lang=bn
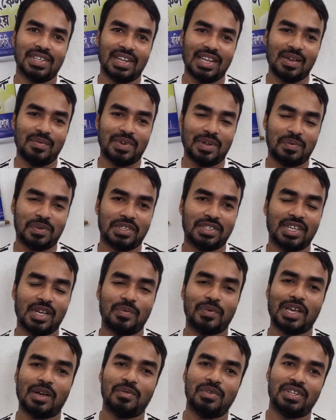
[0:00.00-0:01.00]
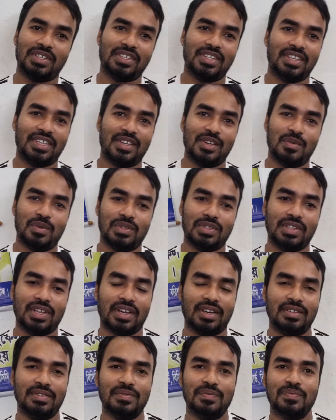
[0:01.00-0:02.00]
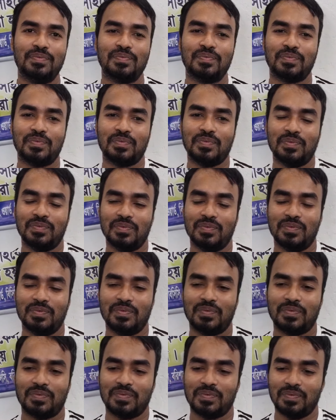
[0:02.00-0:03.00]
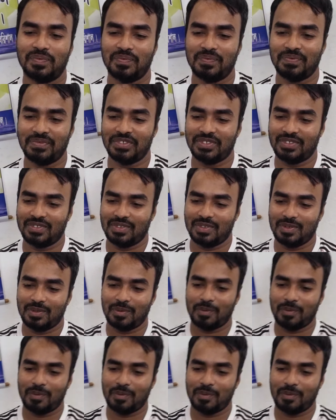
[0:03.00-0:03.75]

আসসালাম রাসান সাহেব কেমন আছেন কি অবস্থা আলহামদুলিল্লাহ ভালো আছি তো আজকে তো ভাই দেখতে